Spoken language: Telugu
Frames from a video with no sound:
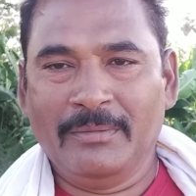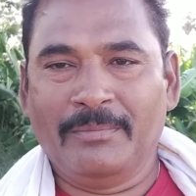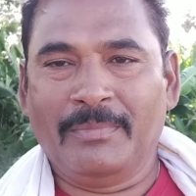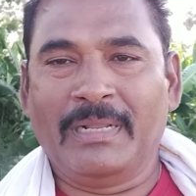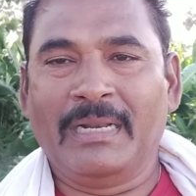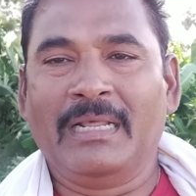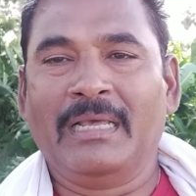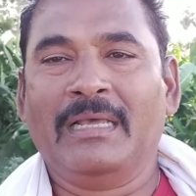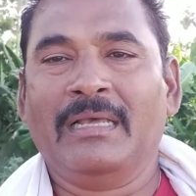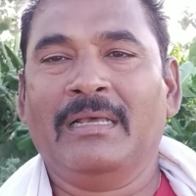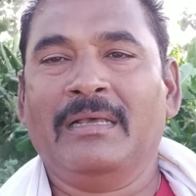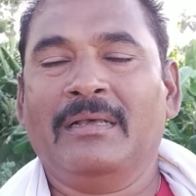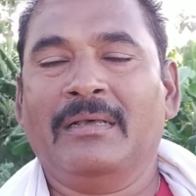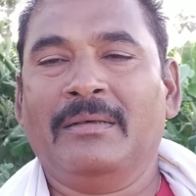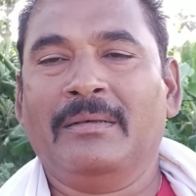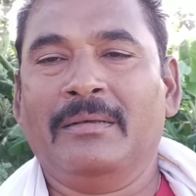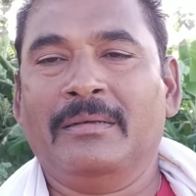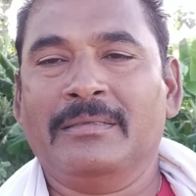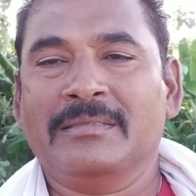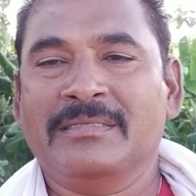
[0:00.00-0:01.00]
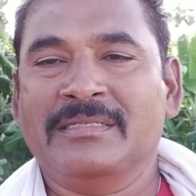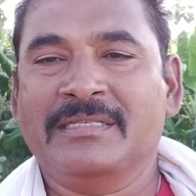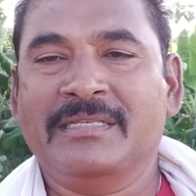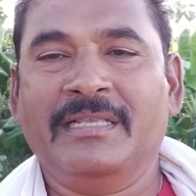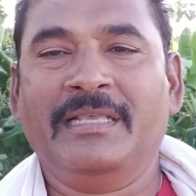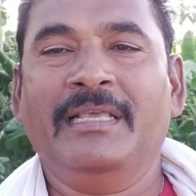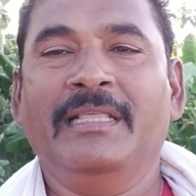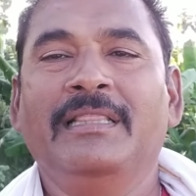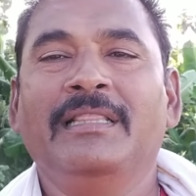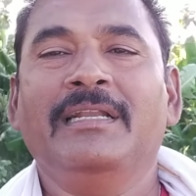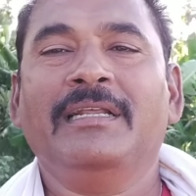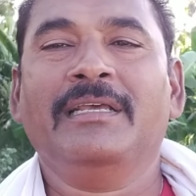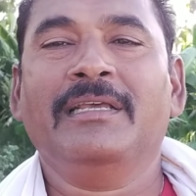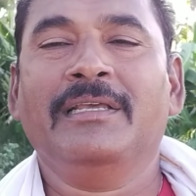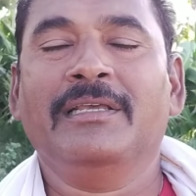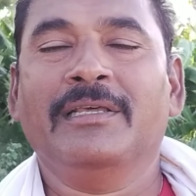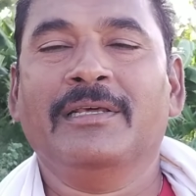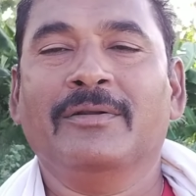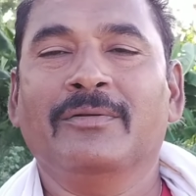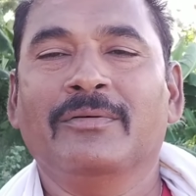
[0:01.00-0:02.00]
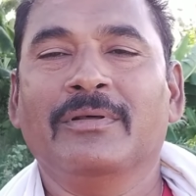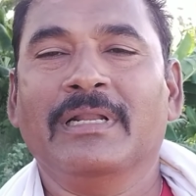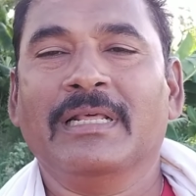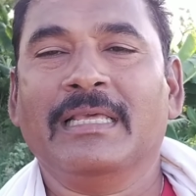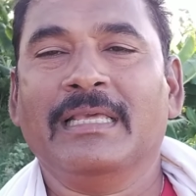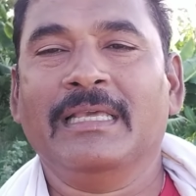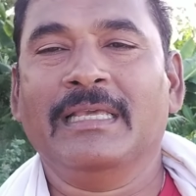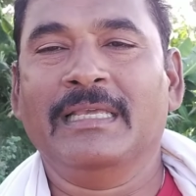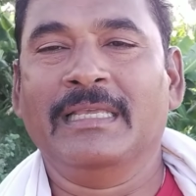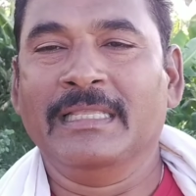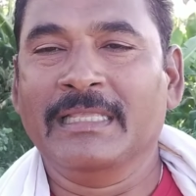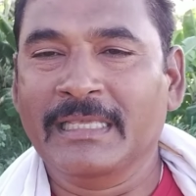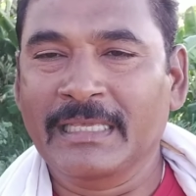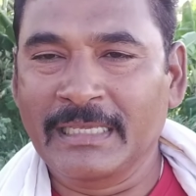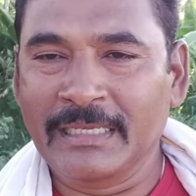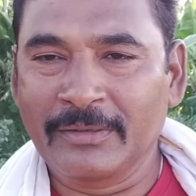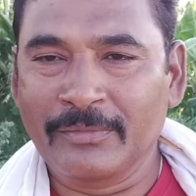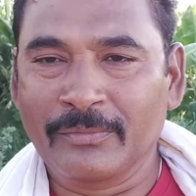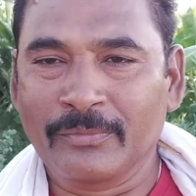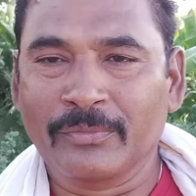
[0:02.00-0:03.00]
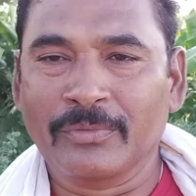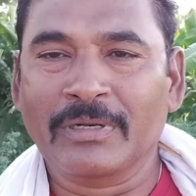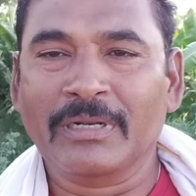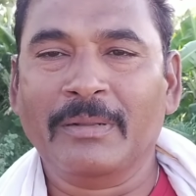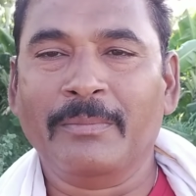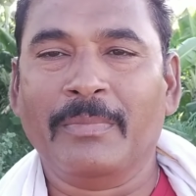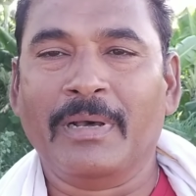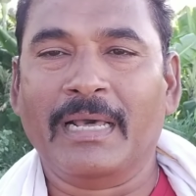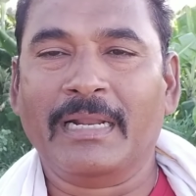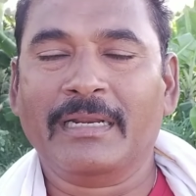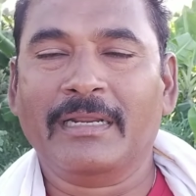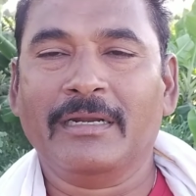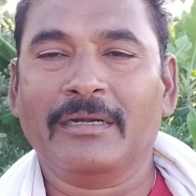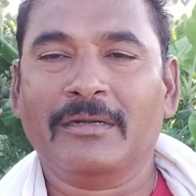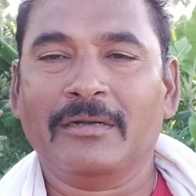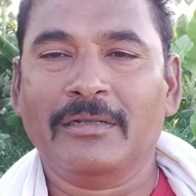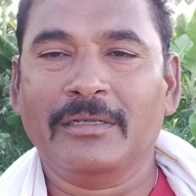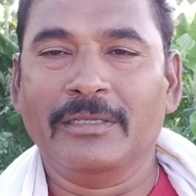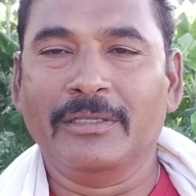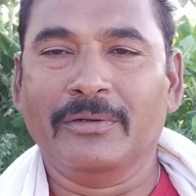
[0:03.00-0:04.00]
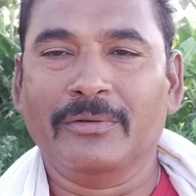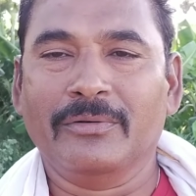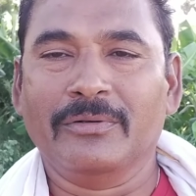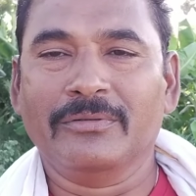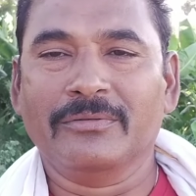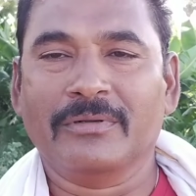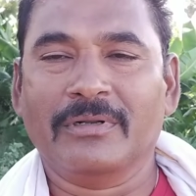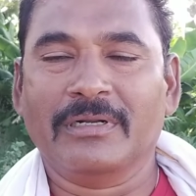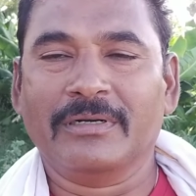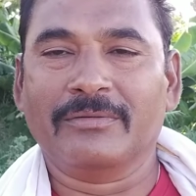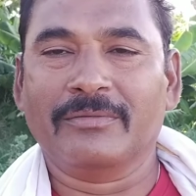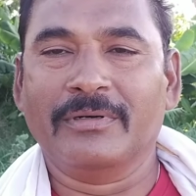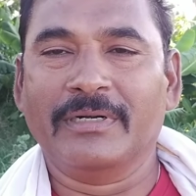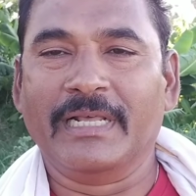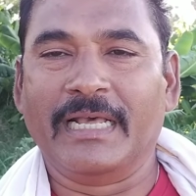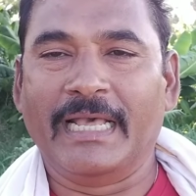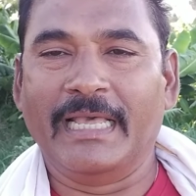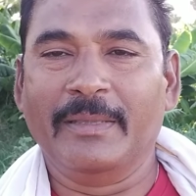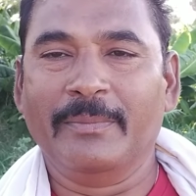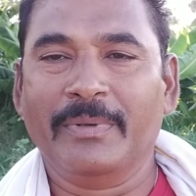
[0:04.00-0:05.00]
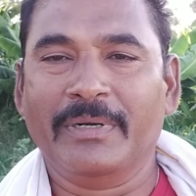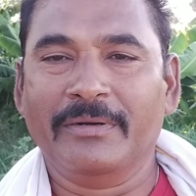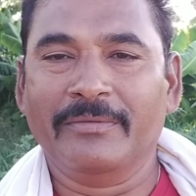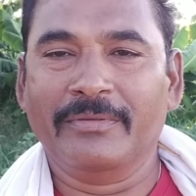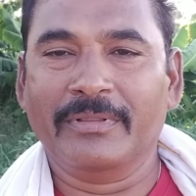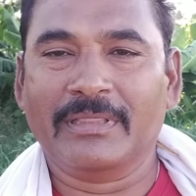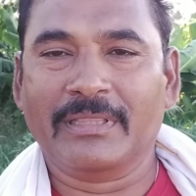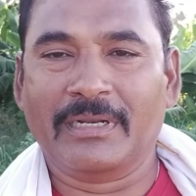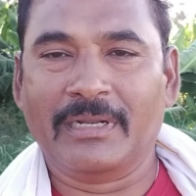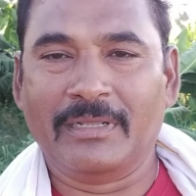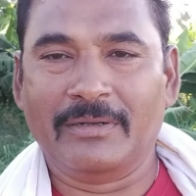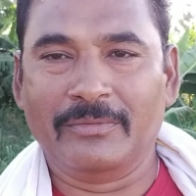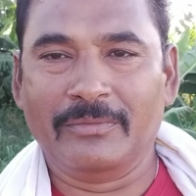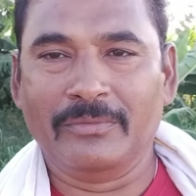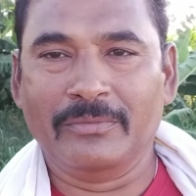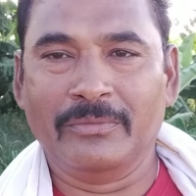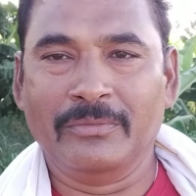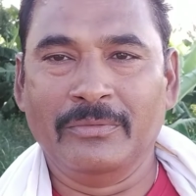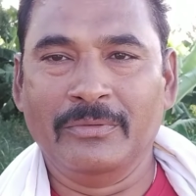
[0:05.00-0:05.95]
మన సేంద్రియ ఎరువులకి ఈ ఉన్న మార్కెట్లో ఈరోజు ఉన్నటువంటి హైబ్రిడ్ విత్తనాలు